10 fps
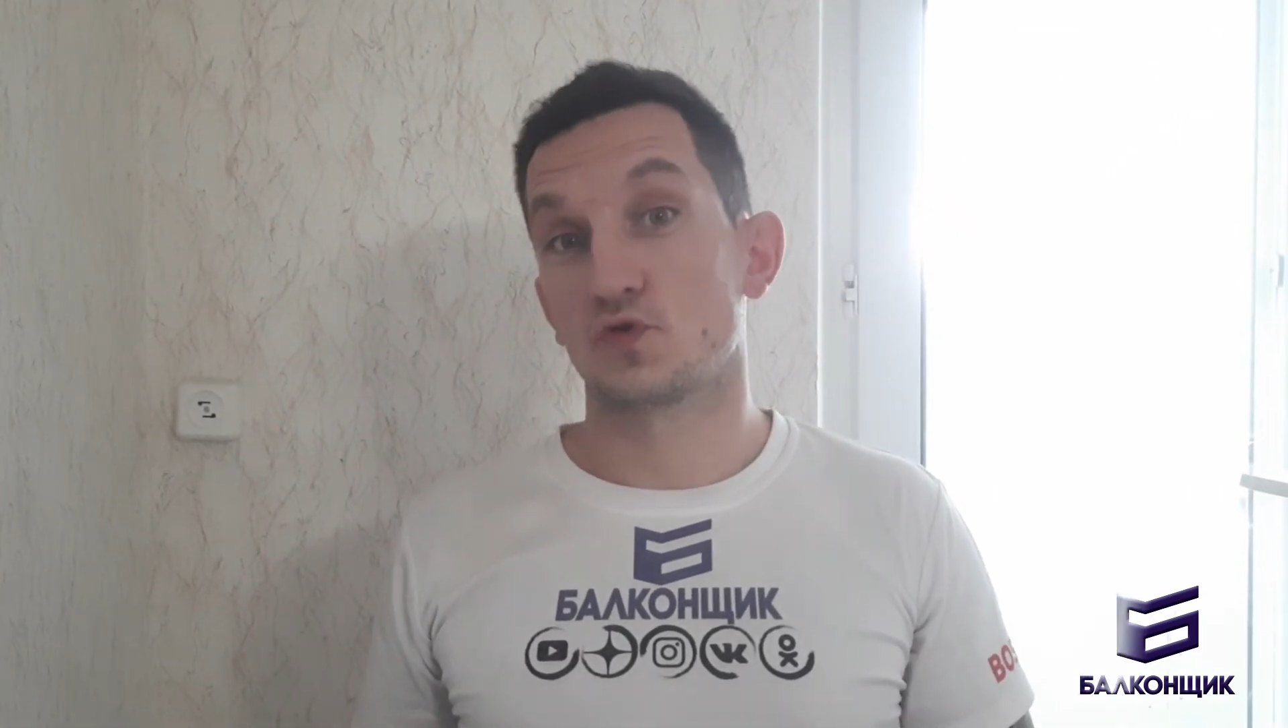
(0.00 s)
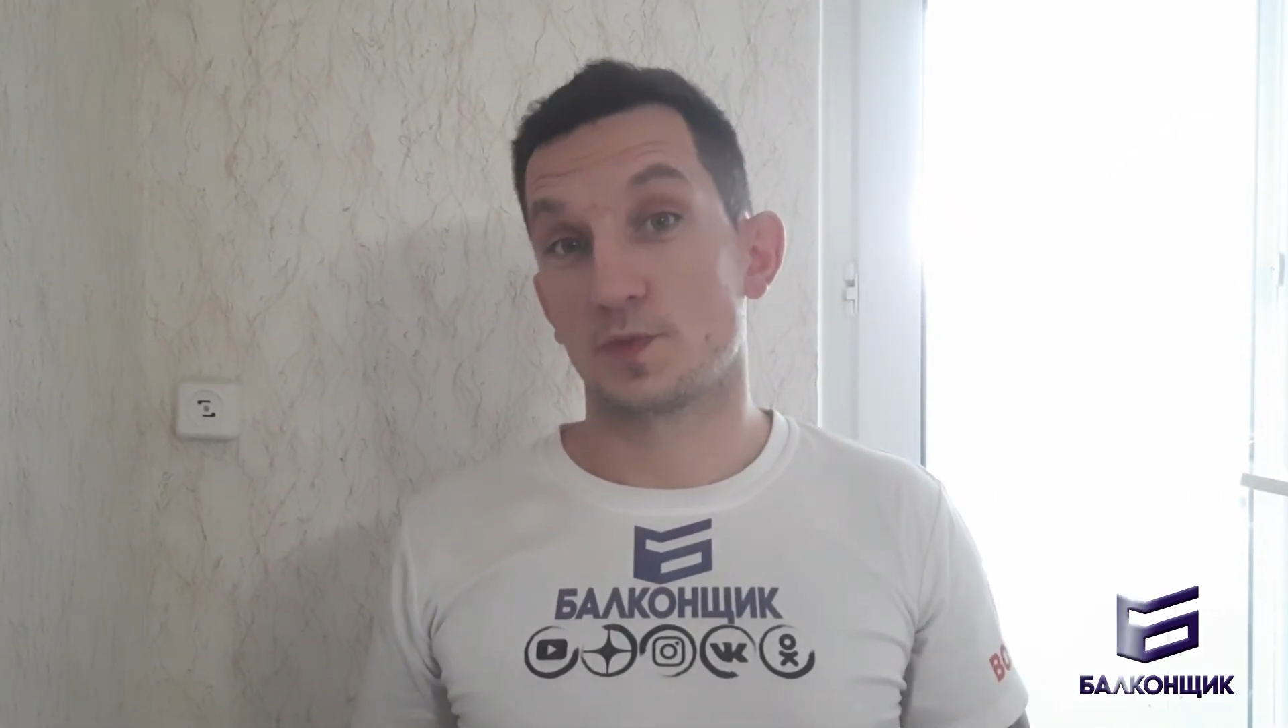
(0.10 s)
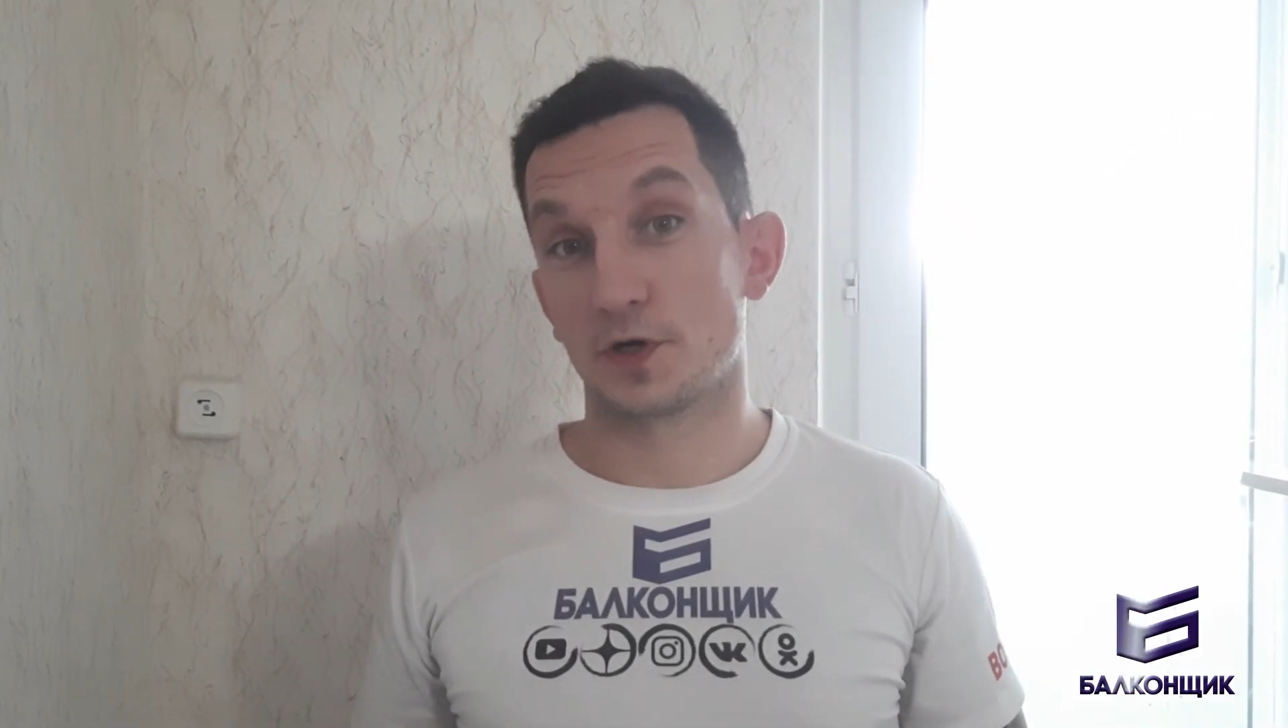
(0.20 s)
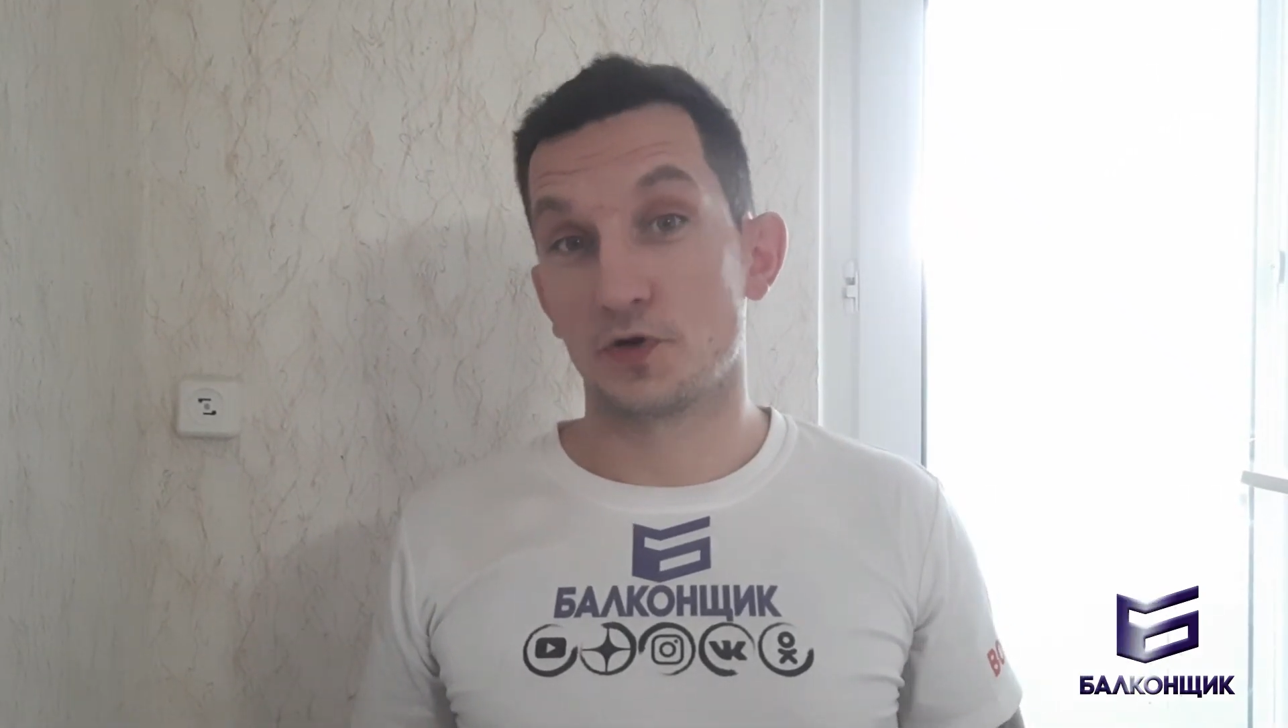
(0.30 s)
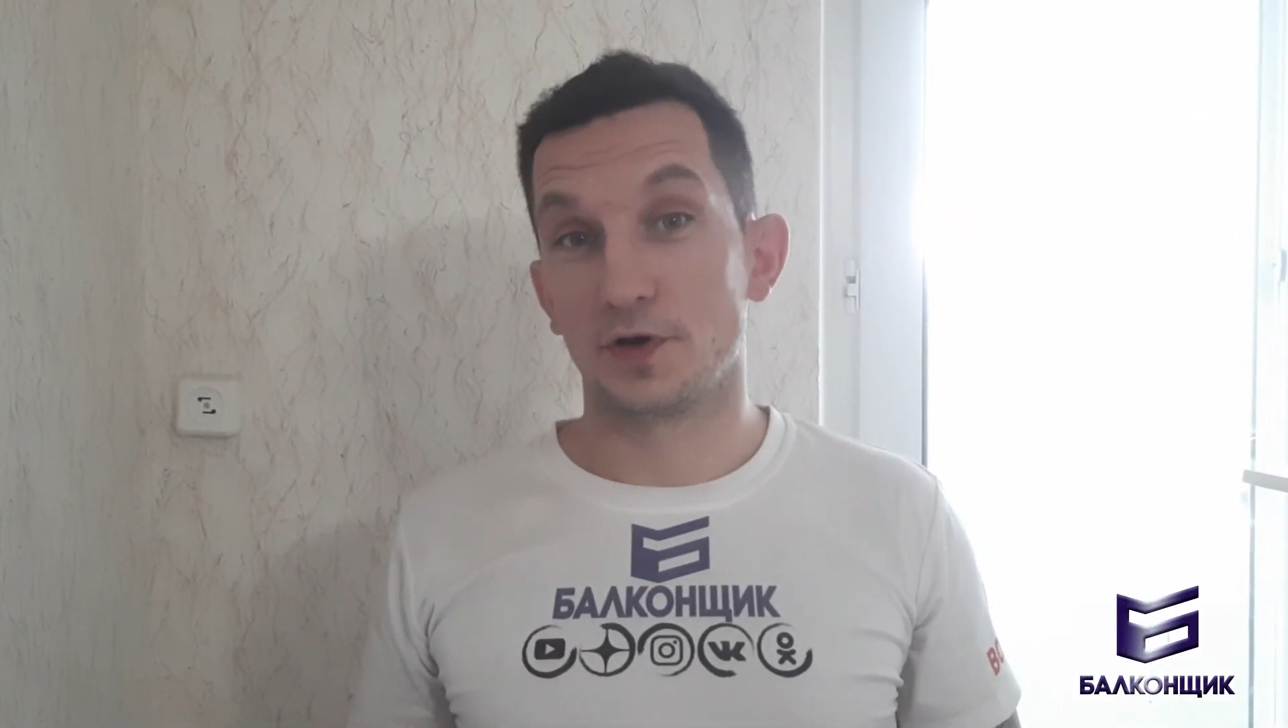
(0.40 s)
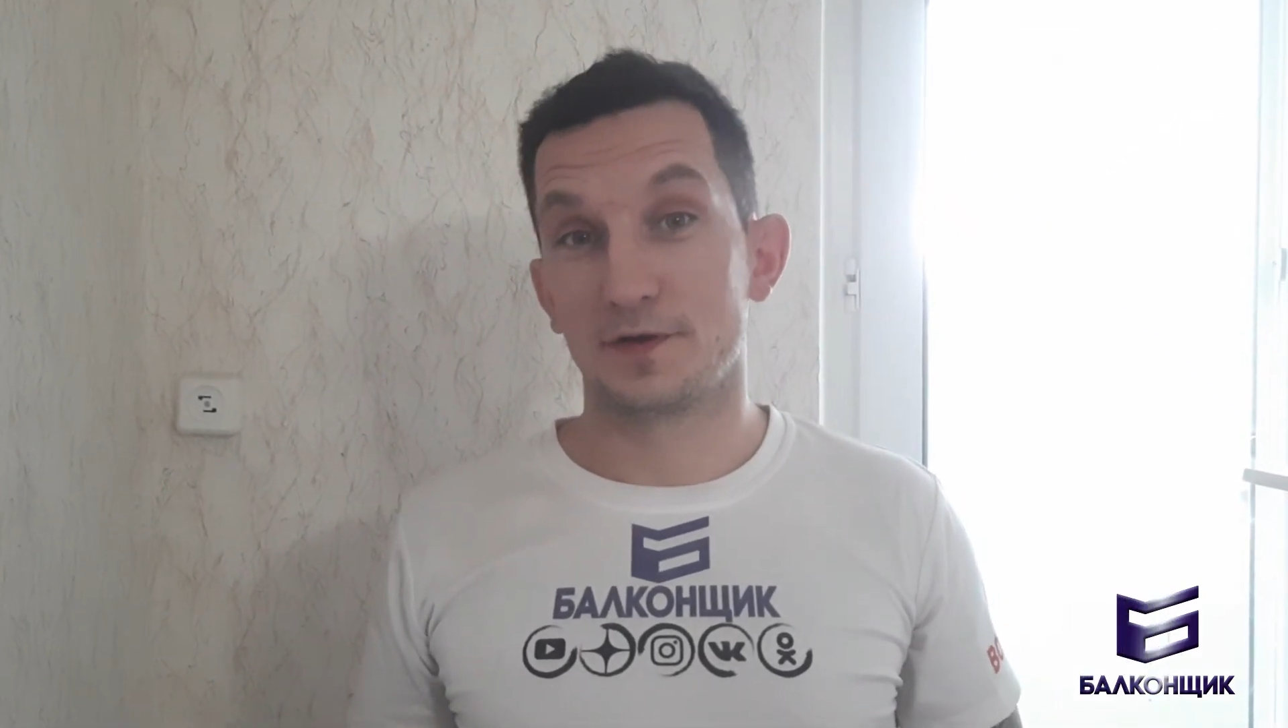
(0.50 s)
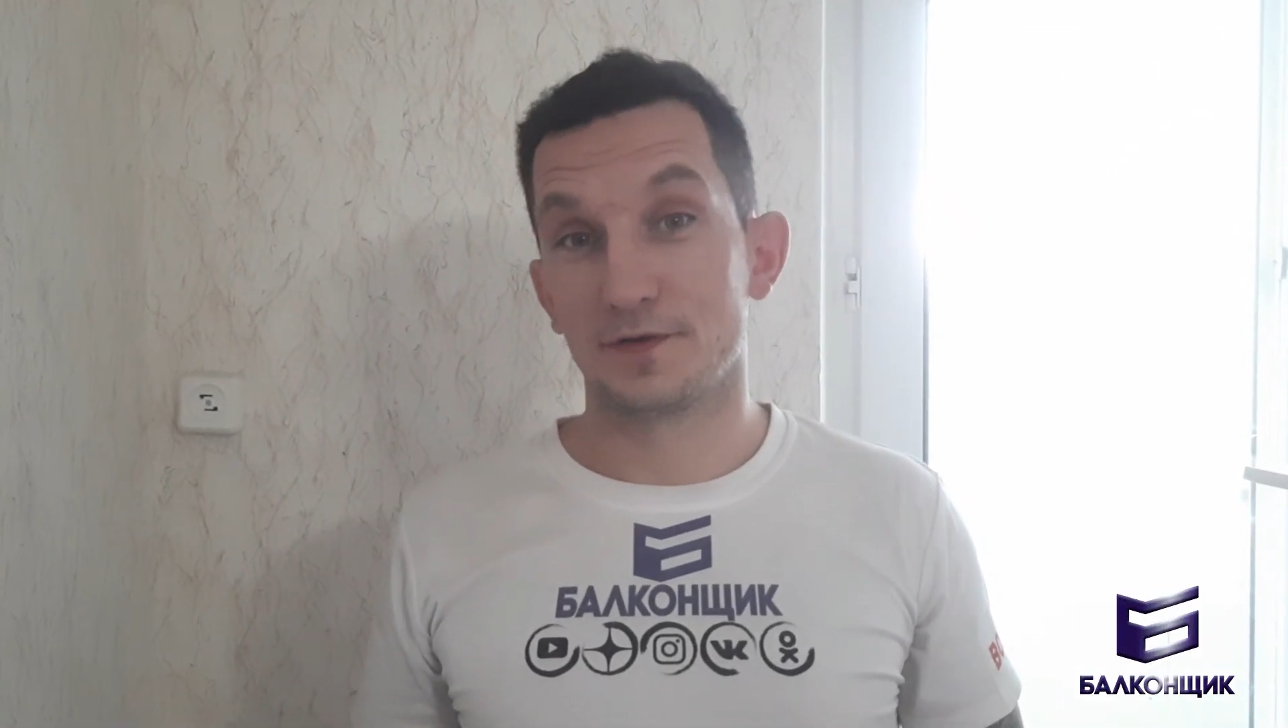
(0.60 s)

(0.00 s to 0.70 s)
успокоить.